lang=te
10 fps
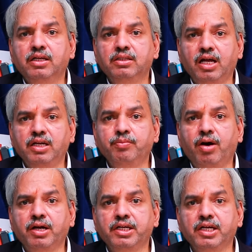దాన్ని
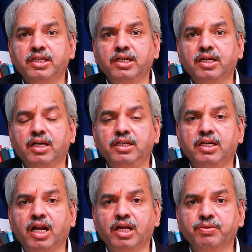మార్టిగేజ్ చేయడం కానీ
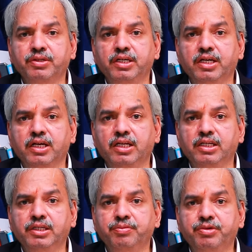ట్రాన్స్ఫర్ చేయడం కానీ
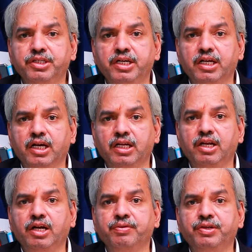గిఫ్ట్ చేయడం కానీ
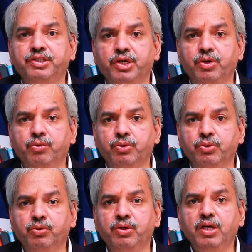ఇలాంటివన్నీ
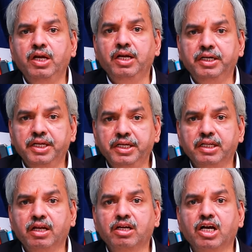చేయకూడదు డీకే
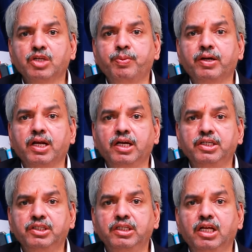దరఖాస్తు పట్టా
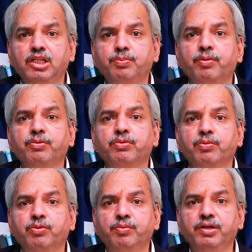ఇచ్చింది అది ప్రభుత్వ
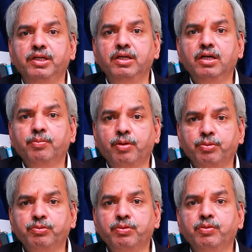భూమి
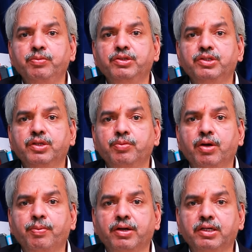ప్రభుత్వ భూమి ఇచ్చినప్పుడు
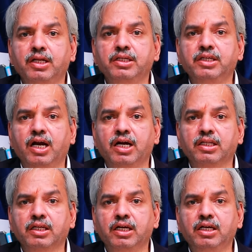ఆ పట్టాన్ని
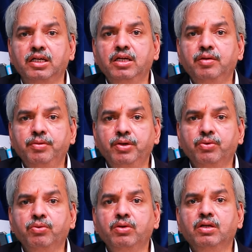జాగ్రత్తగా మీరు
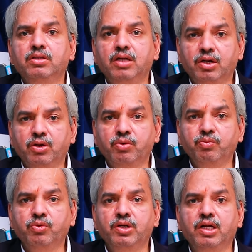దాంట్లో
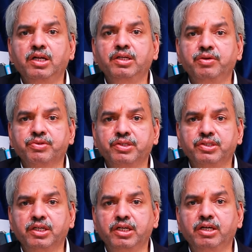ఉండండి
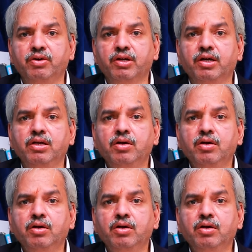నివసించండి ఏమైనా